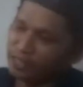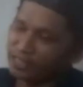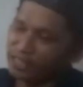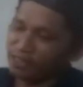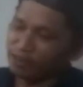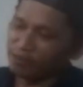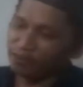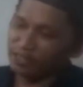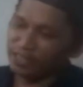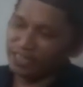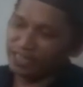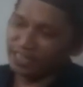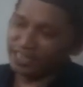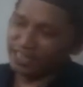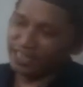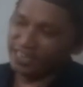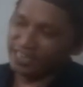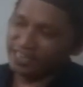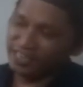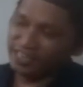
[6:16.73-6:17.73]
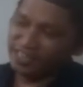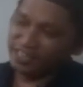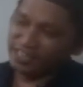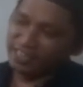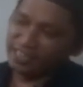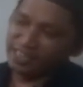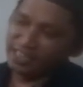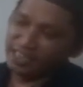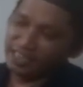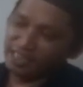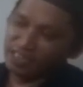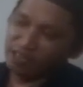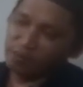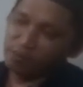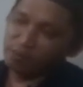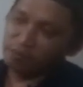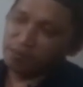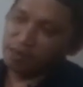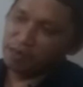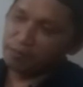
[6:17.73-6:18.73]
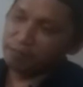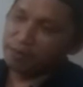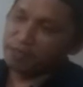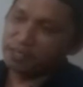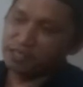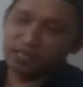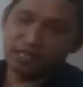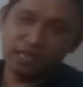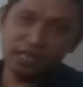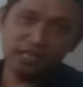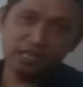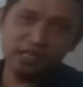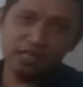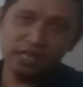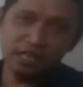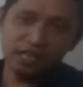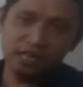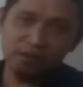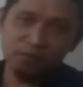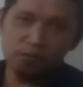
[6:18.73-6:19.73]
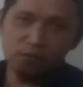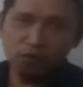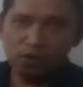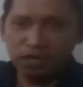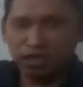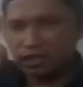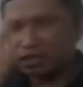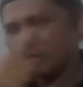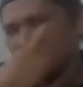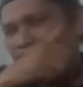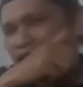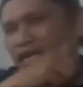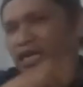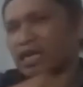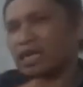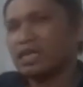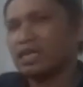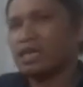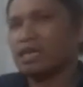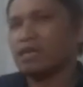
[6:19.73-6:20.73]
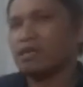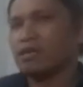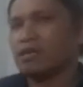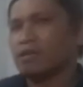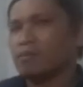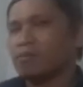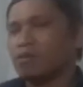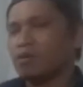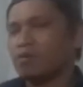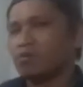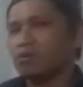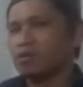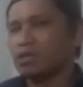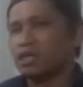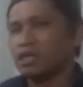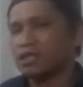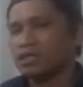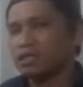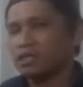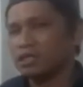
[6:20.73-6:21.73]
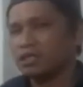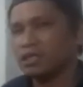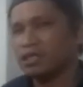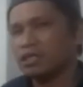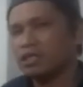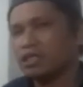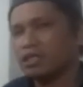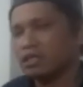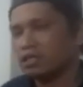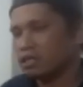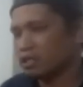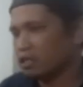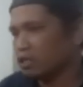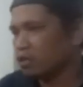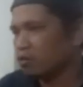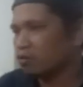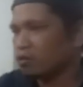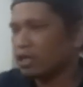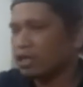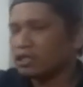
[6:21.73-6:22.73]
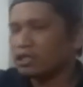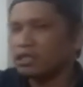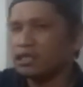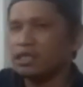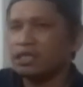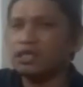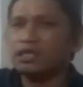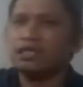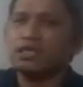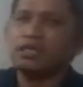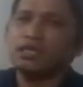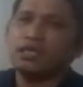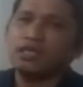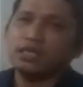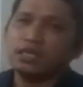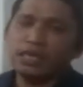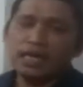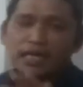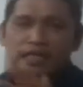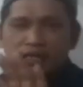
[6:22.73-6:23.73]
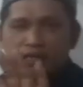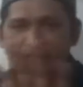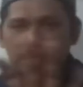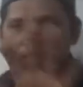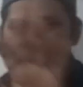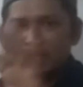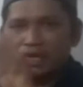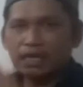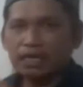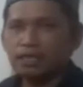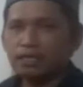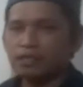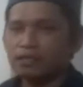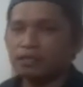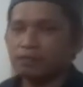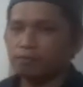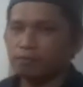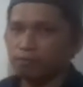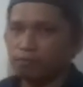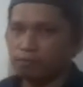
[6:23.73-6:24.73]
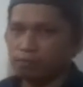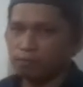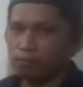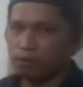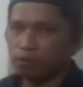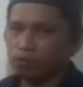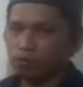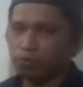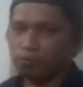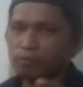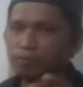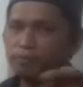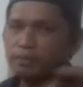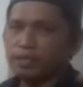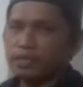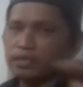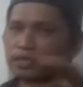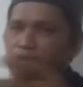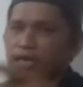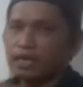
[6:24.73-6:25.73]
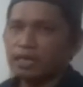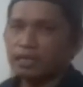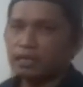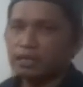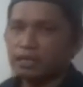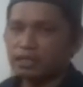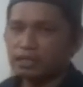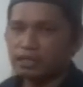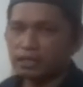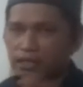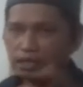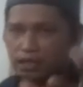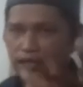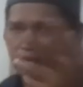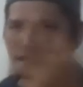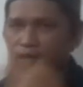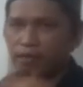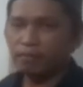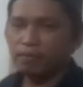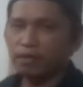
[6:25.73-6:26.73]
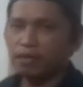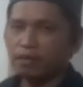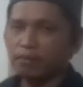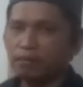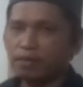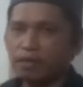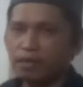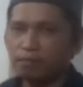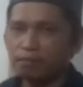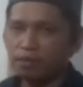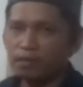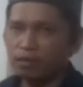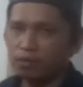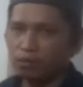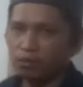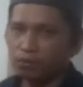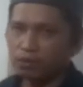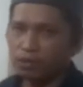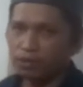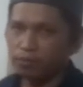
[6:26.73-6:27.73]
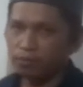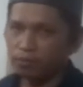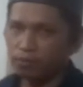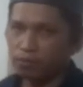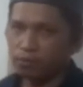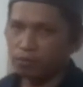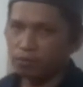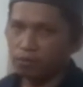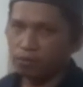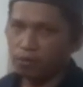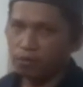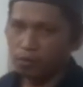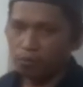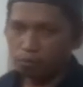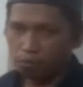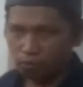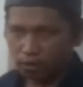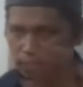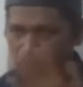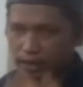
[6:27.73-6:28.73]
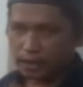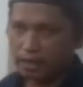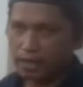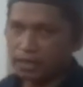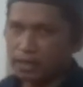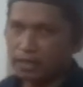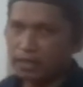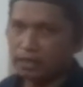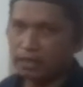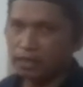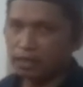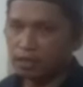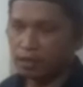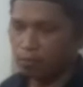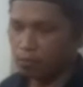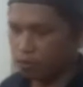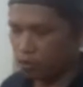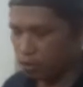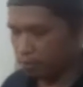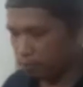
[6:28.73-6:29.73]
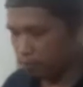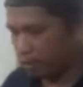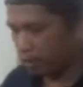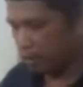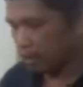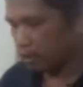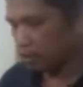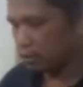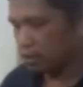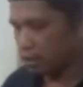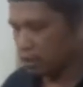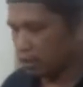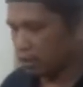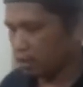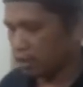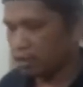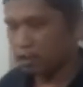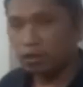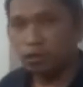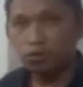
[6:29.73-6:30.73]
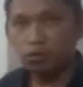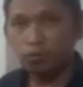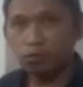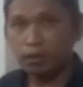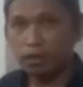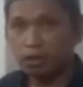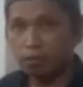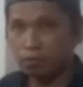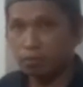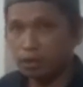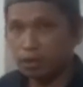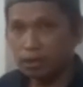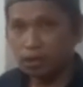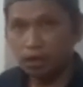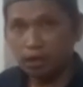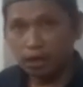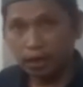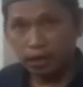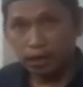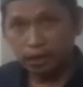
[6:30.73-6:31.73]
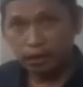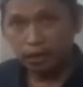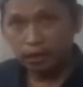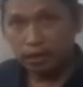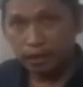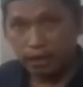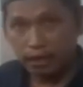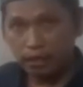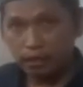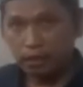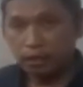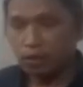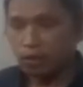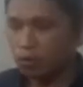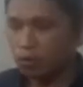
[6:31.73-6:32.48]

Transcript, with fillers: naronya ya. Nah, ada beberapa sekatan. Boleh silahkan lah mau model sendiri. Ini kurang senang, gantilah menurut pemirsa yang senangnya bagaimana bentuknya pun bolehlah nanti dimodifikasi agar supaya lebih keren ya